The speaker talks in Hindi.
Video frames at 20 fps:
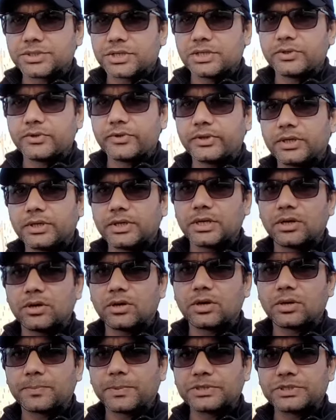चली हुई है
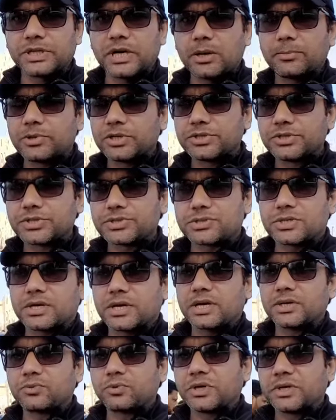और पंजाब रजिस्टर
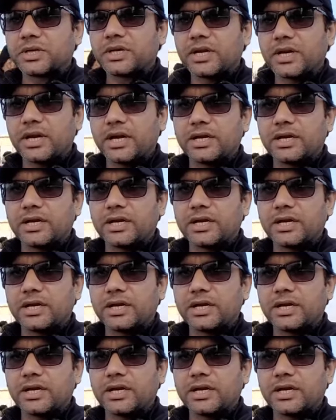है ट्वेंटी